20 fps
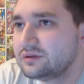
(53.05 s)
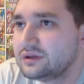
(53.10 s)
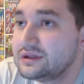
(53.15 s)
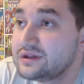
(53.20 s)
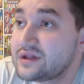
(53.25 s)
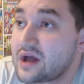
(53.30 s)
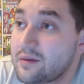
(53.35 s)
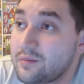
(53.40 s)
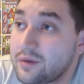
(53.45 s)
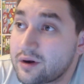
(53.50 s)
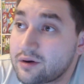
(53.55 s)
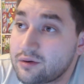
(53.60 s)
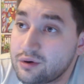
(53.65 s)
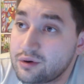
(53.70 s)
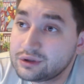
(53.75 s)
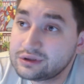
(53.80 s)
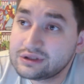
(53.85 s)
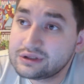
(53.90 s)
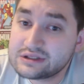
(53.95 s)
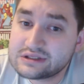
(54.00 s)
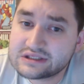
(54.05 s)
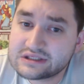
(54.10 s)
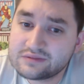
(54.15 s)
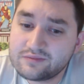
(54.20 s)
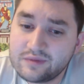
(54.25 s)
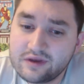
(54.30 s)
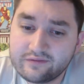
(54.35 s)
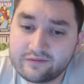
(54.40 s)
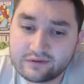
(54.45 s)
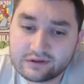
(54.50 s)
и наоборот, из
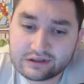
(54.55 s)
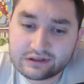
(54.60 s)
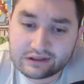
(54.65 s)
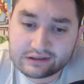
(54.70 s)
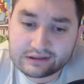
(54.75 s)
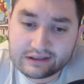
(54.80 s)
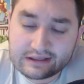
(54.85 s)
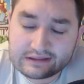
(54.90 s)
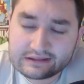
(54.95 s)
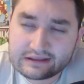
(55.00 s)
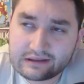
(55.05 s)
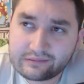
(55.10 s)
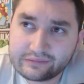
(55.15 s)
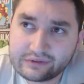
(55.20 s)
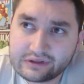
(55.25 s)
СМИ в интернет, там,